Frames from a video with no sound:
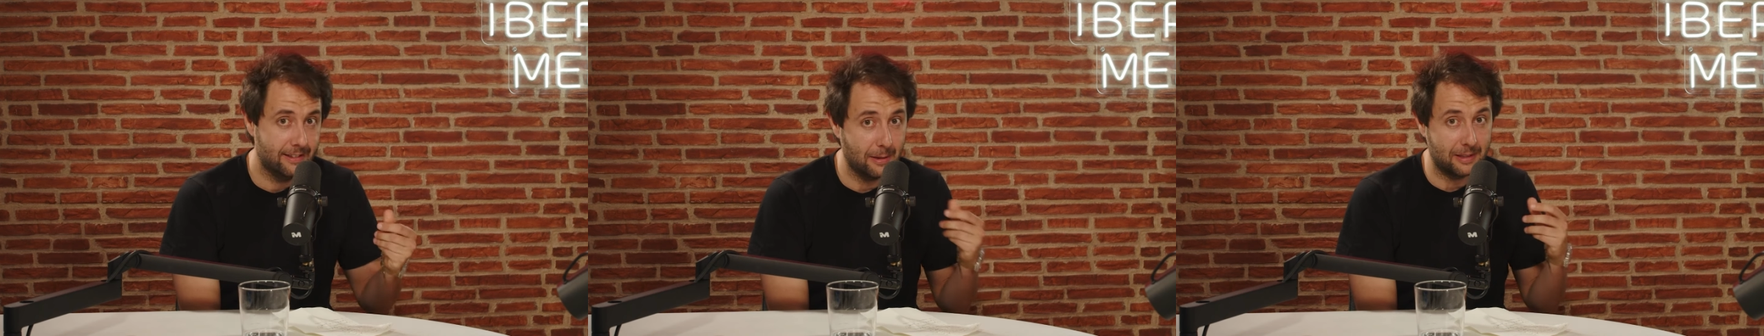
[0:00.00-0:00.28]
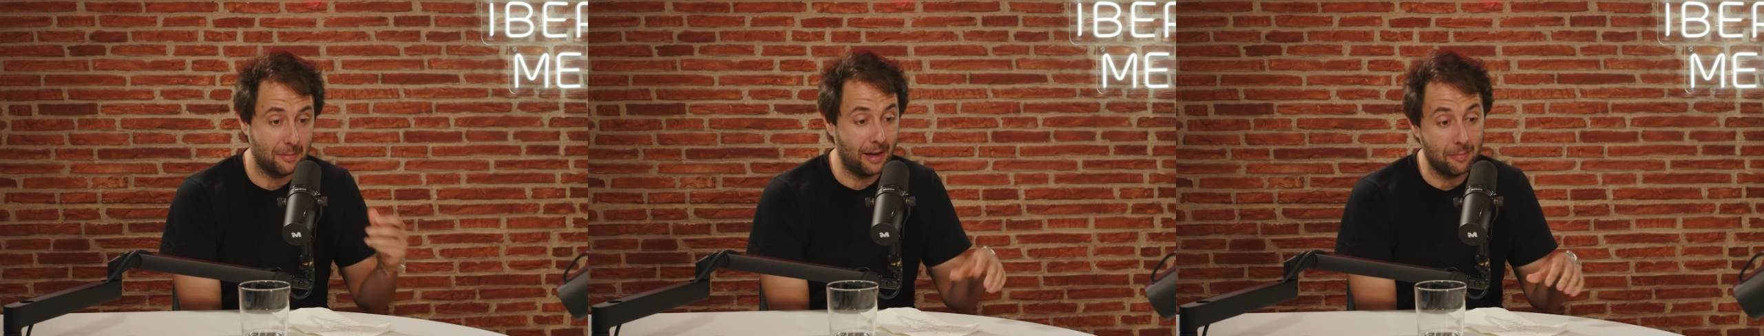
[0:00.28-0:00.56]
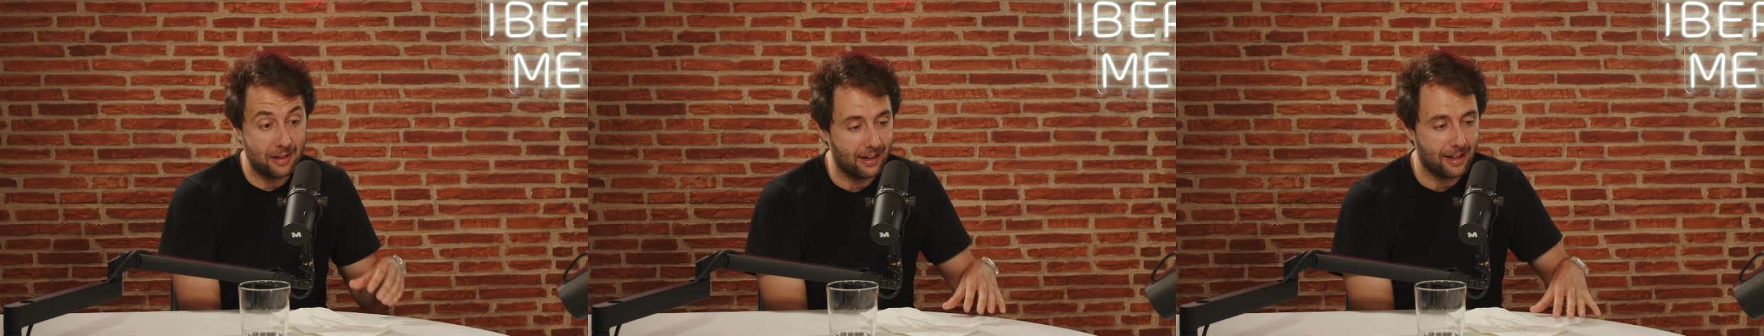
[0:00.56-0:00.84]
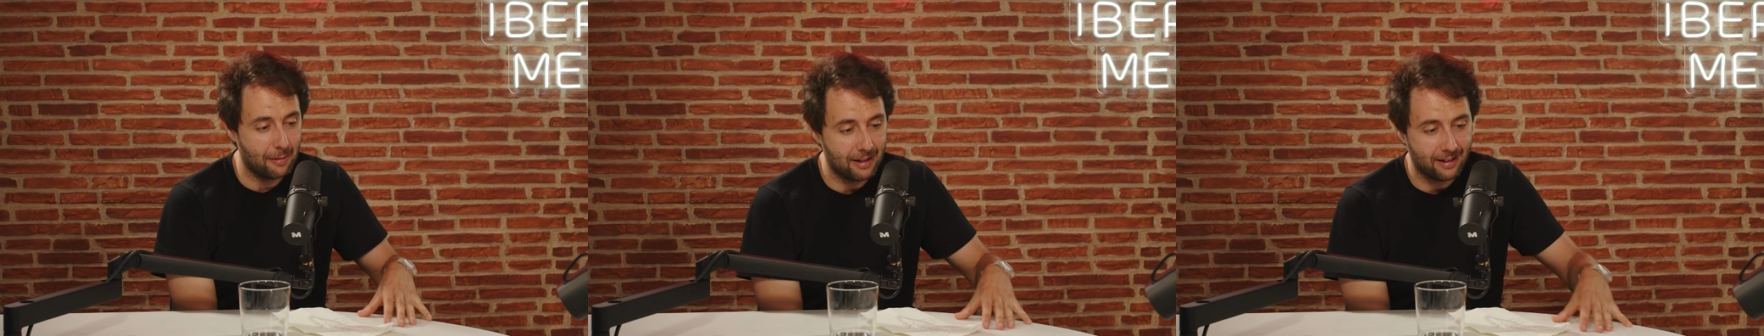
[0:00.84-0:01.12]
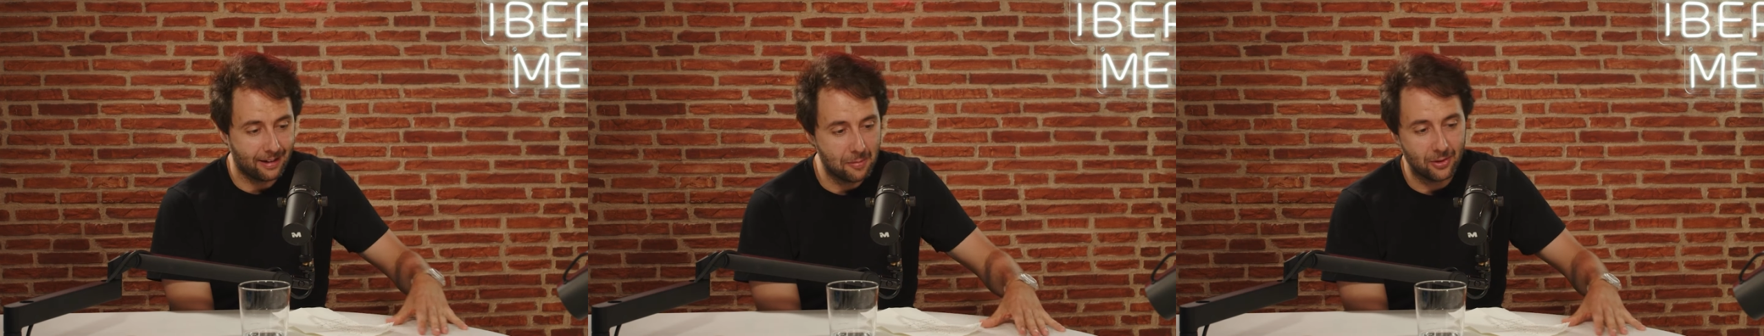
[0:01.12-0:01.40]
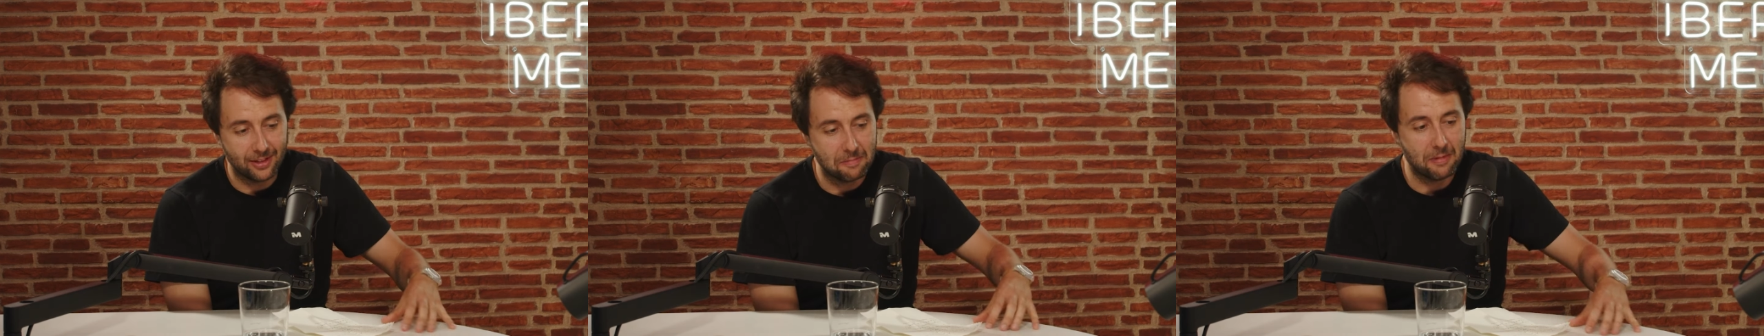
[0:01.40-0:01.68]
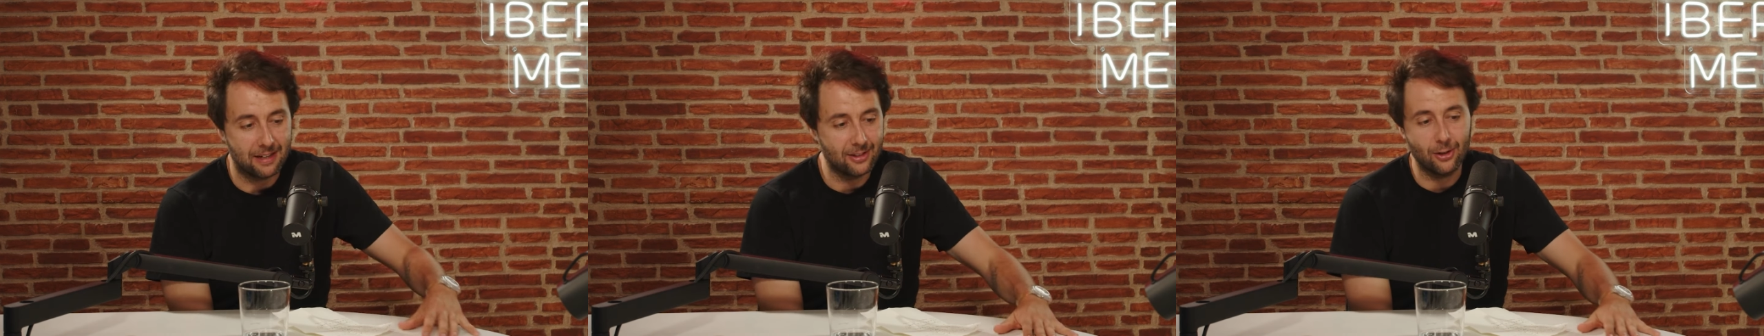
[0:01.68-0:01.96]
¿Sabes? En plan, mira, aquí habla Ramón de
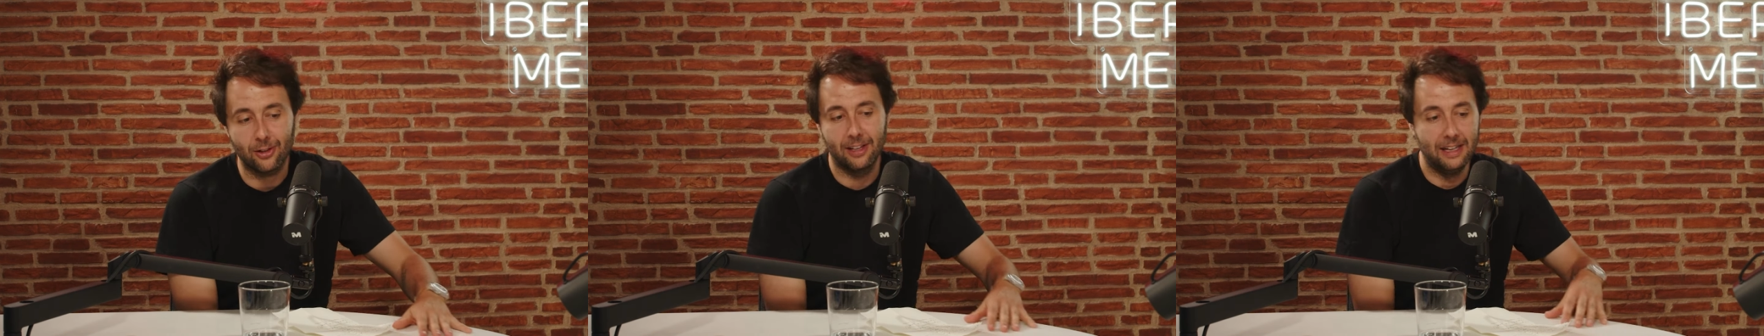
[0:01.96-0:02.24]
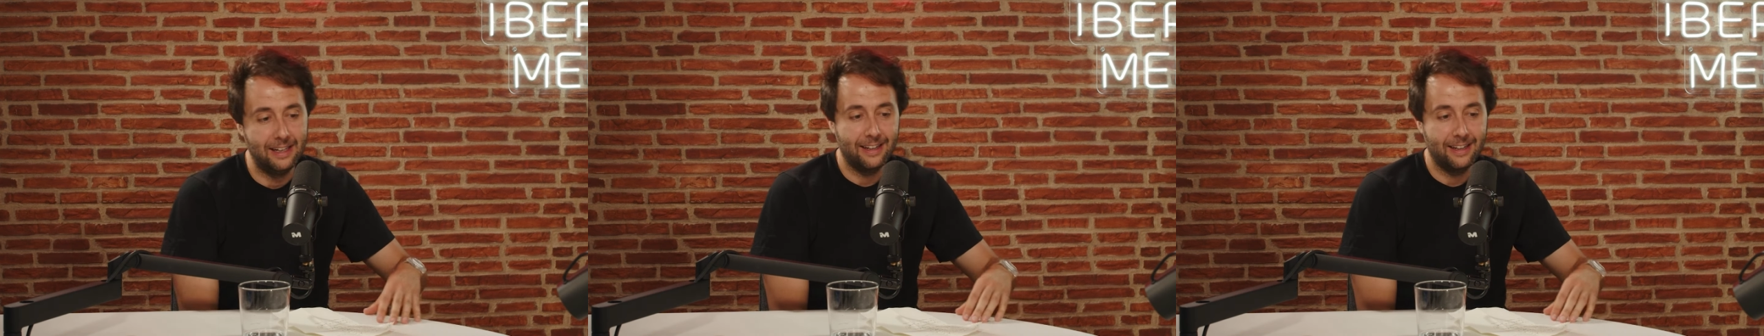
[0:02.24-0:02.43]
inversión